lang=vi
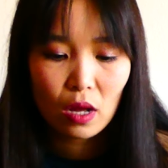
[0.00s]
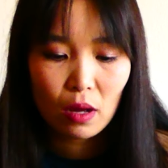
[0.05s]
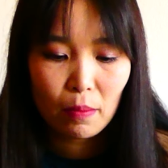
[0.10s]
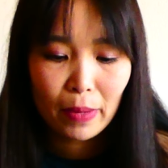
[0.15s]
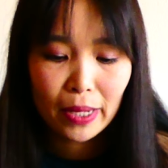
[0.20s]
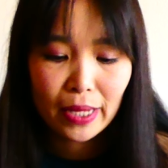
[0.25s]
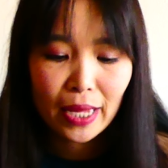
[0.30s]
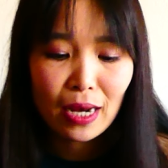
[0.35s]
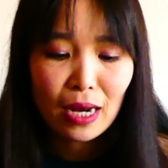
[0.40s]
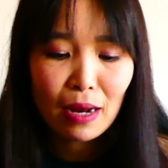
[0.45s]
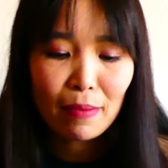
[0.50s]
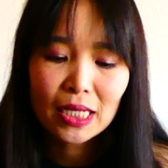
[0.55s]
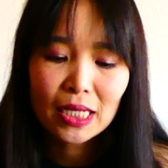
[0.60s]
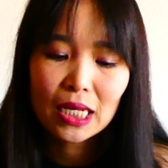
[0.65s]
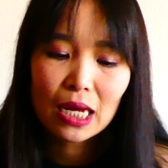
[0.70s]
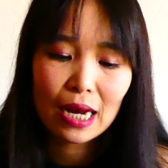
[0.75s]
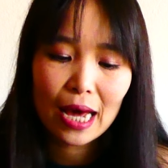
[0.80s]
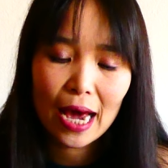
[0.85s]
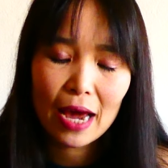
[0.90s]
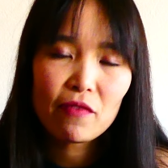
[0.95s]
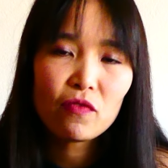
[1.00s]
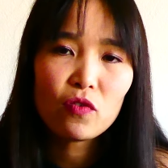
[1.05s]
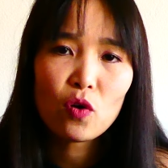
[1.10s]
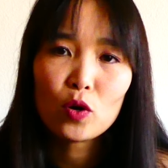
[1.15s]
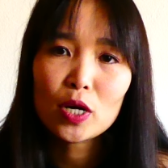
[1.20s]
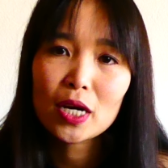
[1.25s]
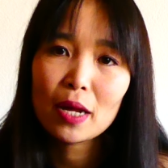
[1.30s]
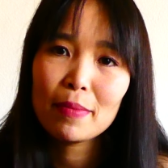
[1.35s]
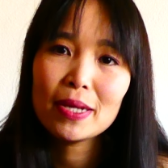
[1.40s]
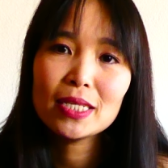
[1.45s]
Mà nhất giờ là iPhone
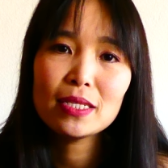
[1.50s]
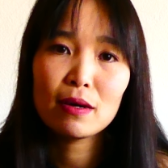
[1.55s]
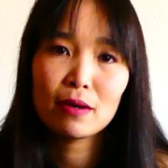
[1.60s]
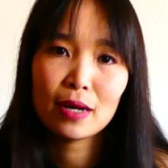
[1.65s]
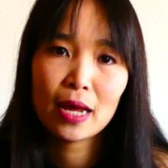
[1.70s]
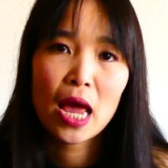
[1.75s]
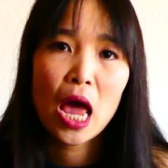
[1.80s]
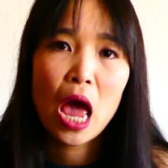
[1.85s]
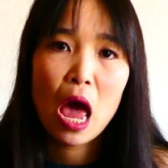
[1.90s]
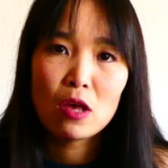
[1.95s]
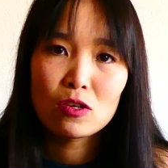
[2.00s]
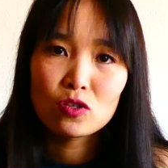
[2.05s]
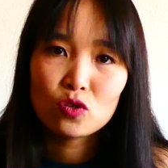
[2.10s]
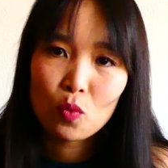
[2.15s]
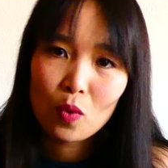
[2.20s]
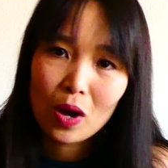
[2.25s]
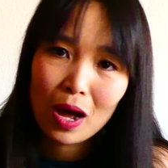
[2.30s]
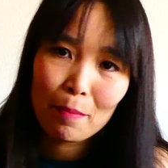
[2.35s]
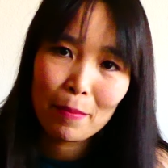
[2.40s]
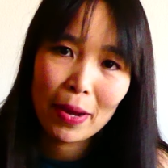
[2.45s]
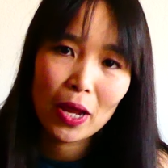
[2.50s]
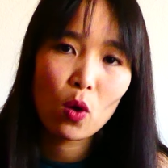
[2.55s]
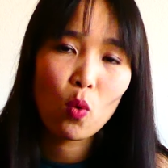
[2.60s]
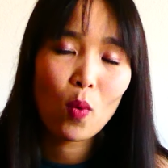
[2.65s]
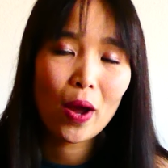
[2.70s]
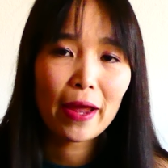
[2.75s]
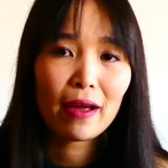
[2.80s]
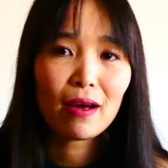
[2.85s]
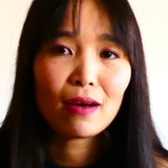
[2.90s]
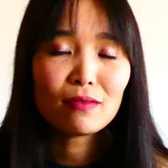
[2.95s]
này, bây giờ này dùng cả máy
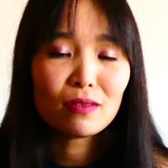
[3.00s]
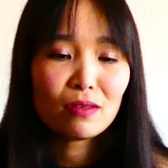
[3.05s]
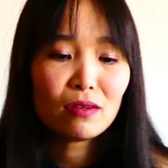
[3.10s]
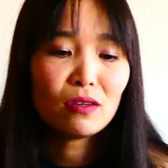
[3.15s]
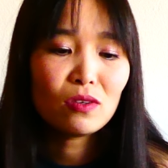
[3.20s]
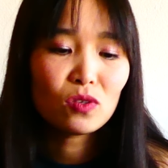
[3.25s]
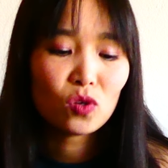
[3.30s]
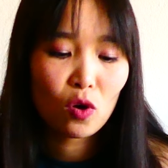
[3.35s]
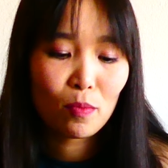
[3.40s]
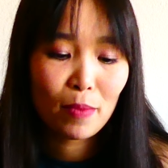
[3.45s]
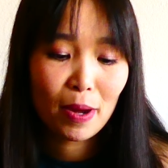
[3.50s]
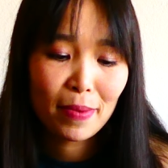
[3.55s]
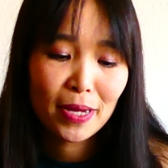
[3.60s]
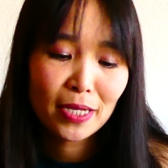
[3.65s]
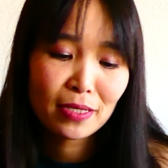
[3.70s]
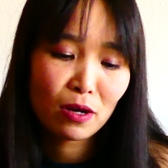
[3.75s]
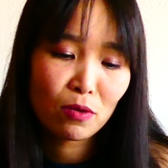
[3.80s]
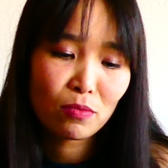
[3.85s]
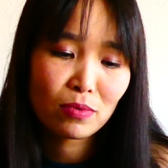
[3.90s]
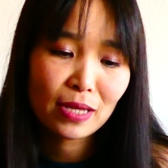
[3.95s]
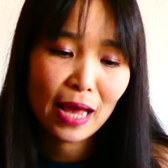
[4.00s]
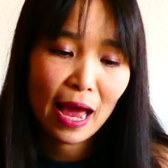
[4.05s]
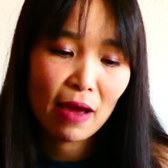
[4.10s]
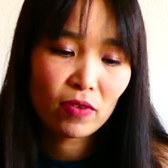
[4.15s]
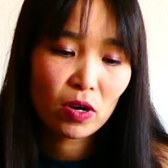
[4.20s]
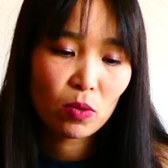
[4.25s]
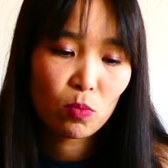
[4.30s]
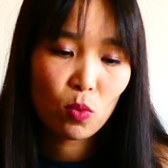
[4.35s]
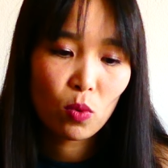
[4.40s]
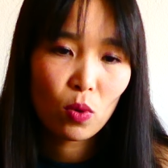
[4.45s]
quay các thứ rồi mà bây giờ ông già
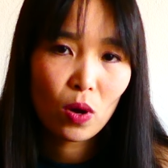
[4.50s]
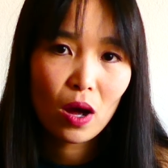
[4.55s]
vẫn